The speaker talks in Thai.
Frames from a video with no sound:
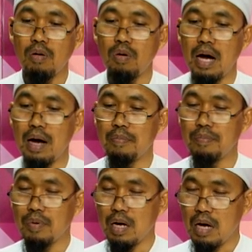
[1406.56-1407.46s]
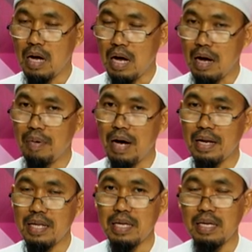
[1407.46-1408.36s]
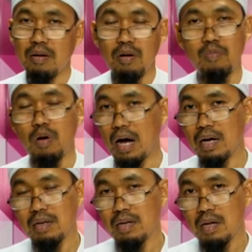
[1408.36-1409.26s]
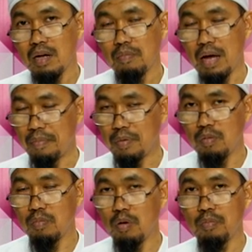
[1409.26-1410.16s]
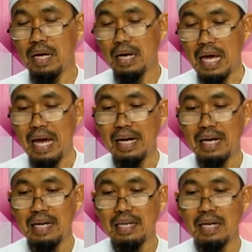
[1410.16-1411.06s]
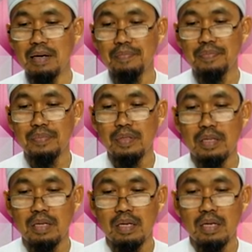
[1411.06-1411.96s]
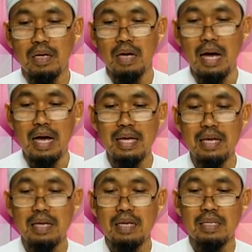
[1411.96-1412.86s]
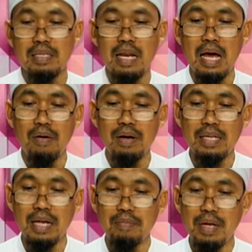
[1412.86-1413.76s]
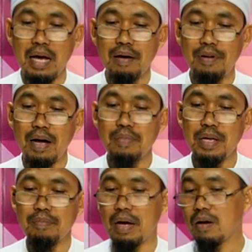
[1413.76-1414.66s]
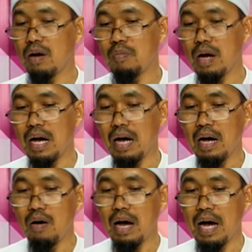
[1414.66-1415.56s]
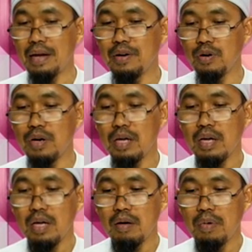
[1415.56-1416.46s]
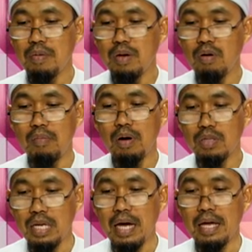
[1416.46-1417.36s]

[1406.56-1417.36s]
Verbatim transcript: ความอามานีความหวังแบบลมๆแรงๆนะครับไอติลาวะตันบิลาฟะฮ์มินหมายความว่าเขาอ่านโดยไม่มีความเข้าใจ